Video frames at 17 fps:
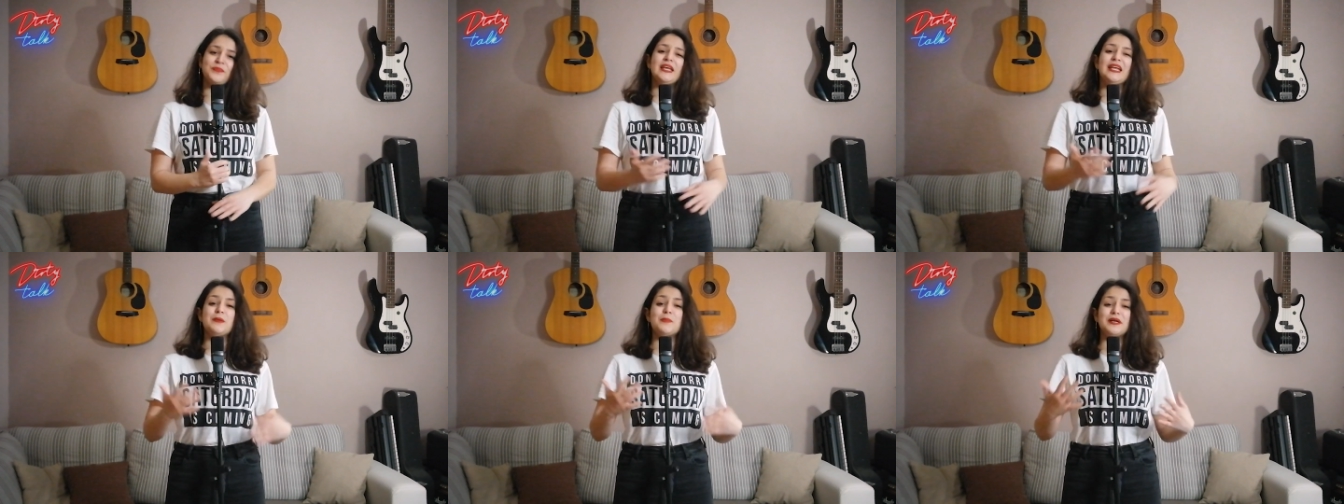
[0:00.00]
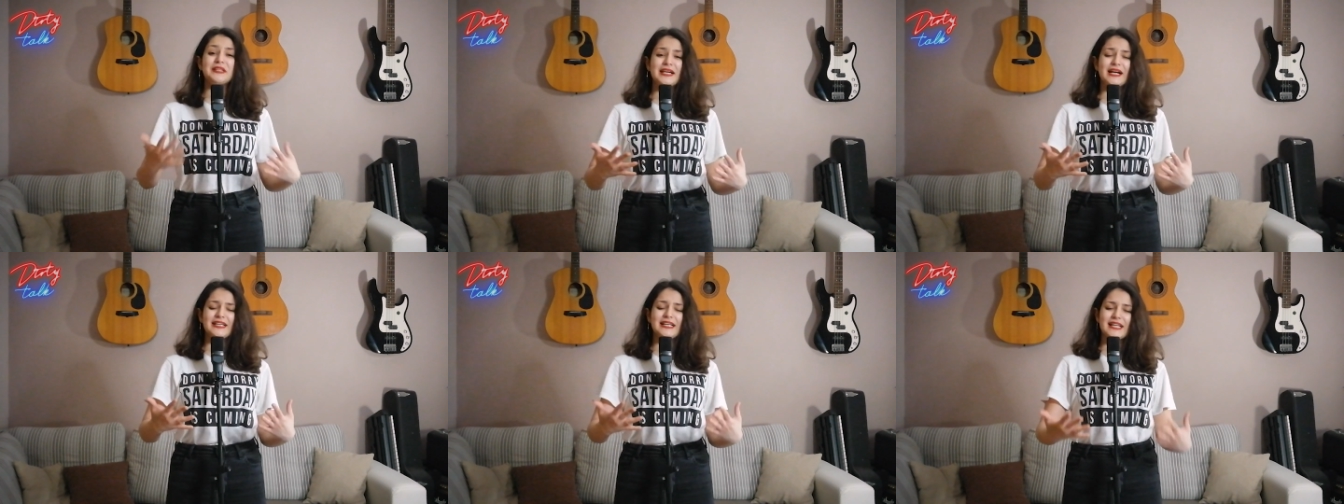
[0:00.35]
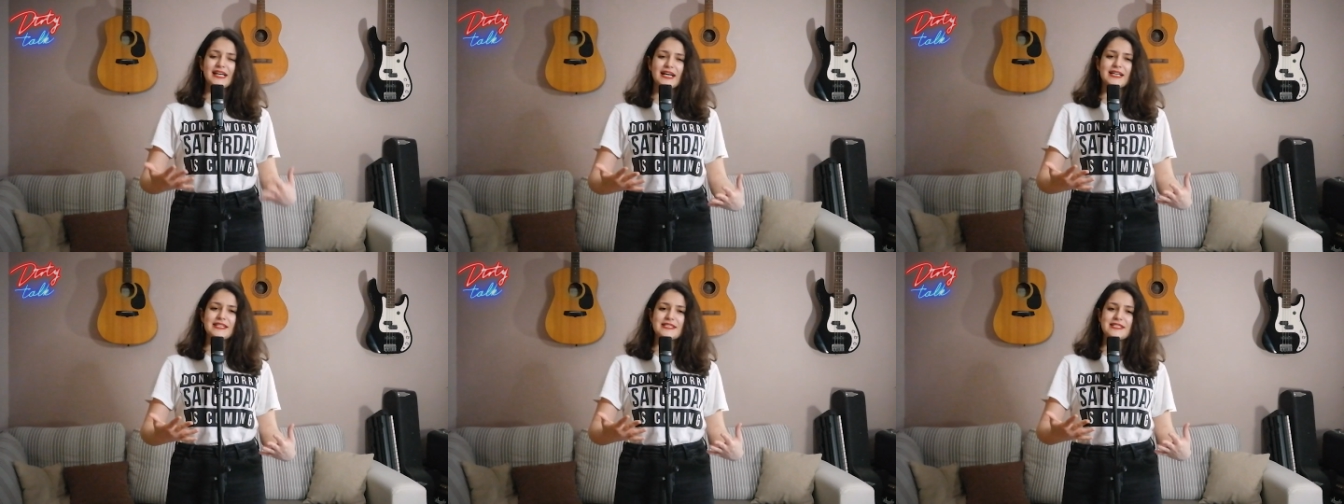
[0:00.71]
In pratica le
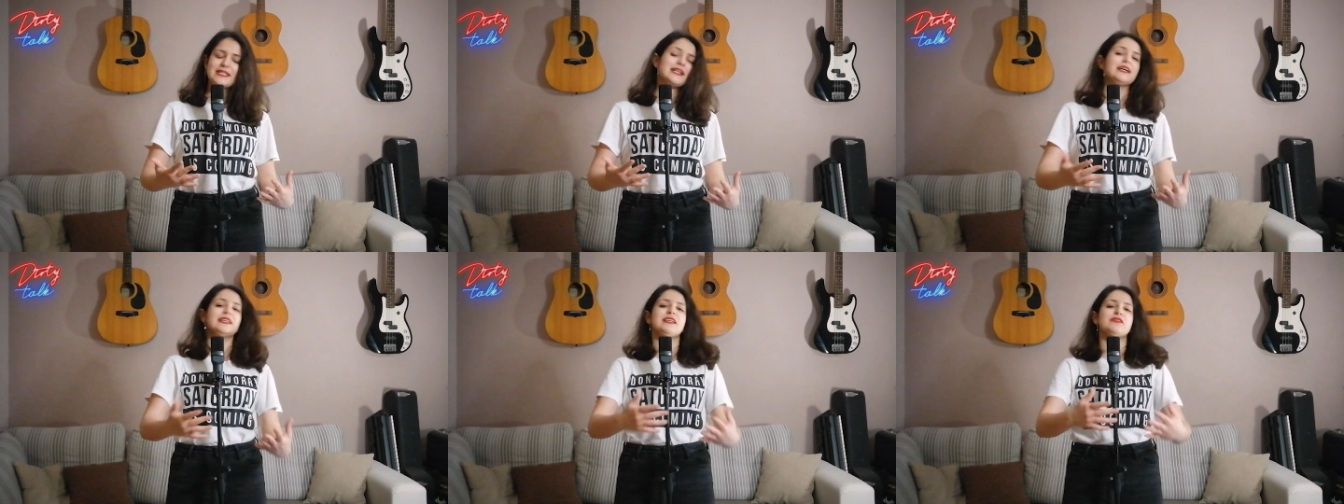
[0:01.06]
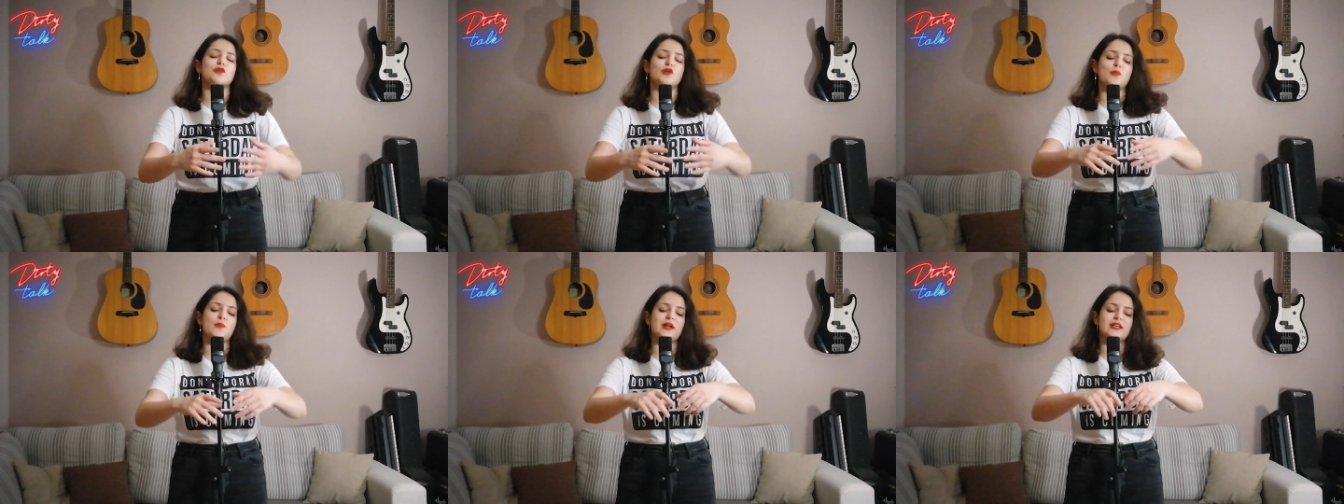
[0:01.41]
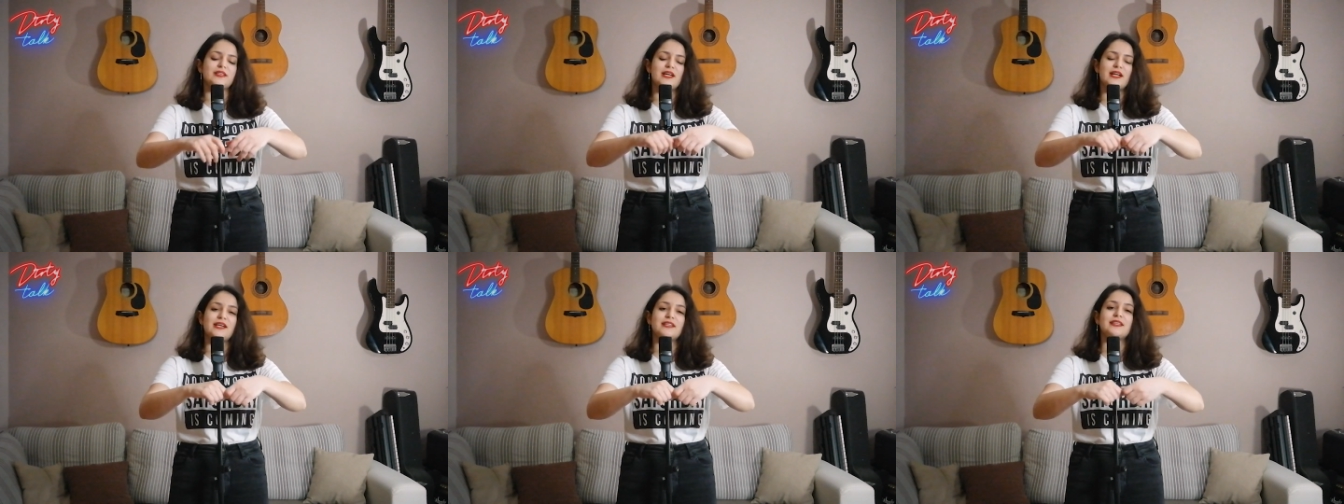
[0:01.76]
ragazzine devono
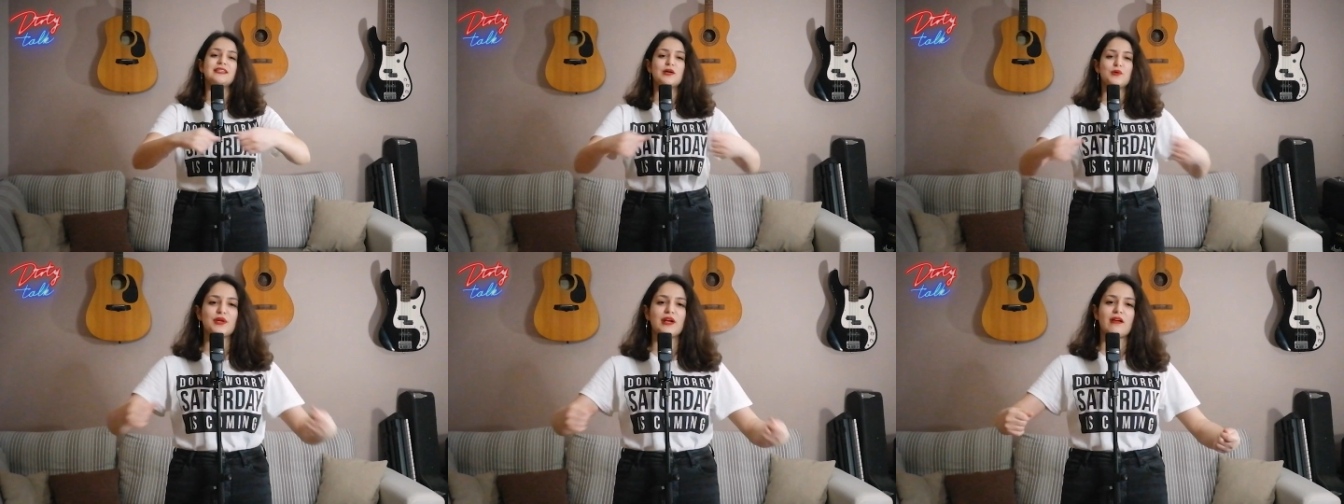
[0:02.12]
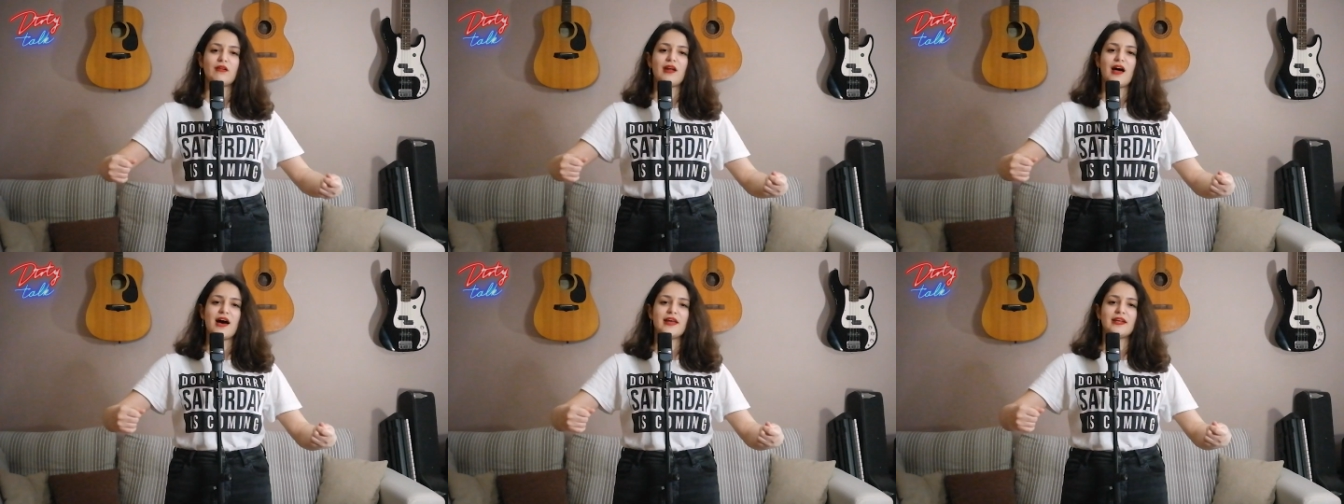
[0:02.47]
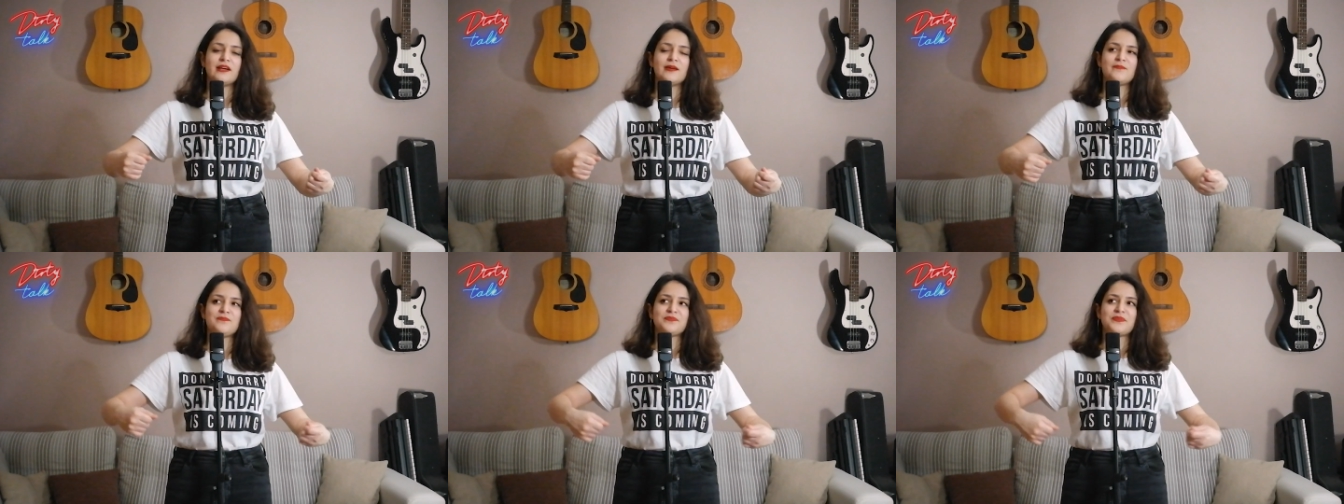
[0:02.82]
prendere degli auricolari